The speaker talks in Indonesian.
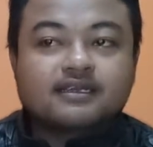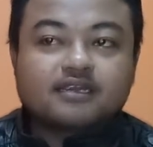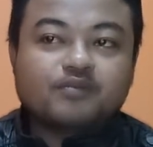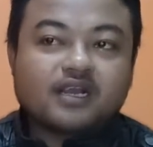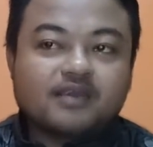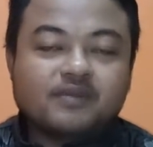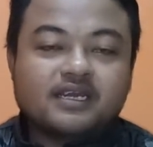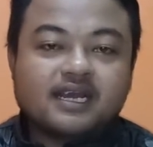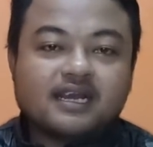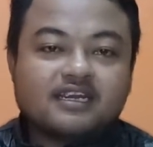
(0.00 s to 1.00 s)
Dan
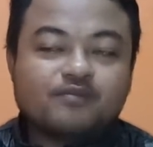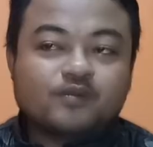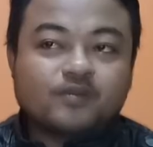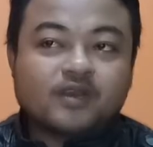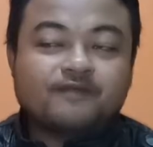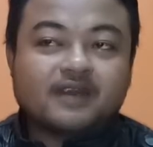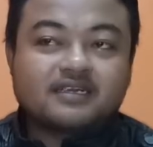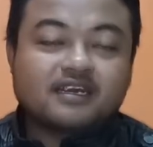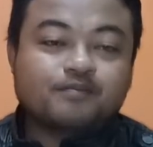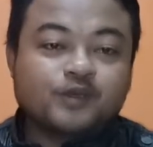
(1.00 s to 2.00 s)
bagaimana Anda
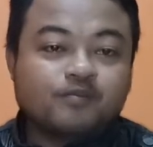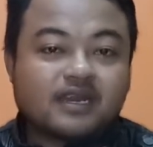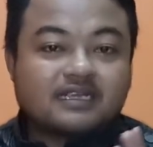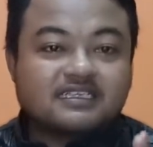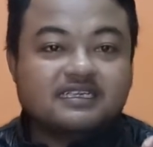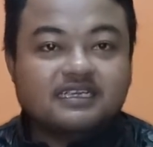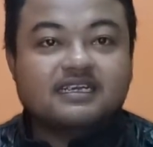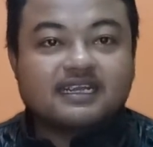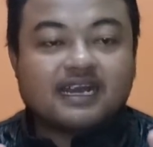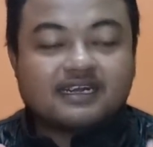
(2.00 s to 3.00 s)
memanfaatkan vibrasi di
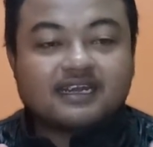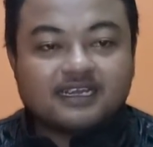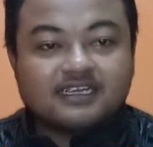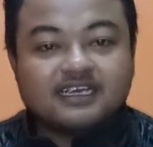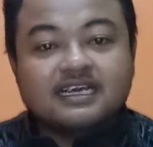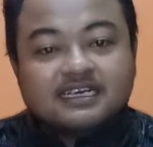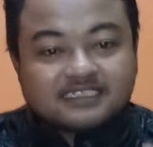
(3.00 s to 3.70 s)
diri Anda ini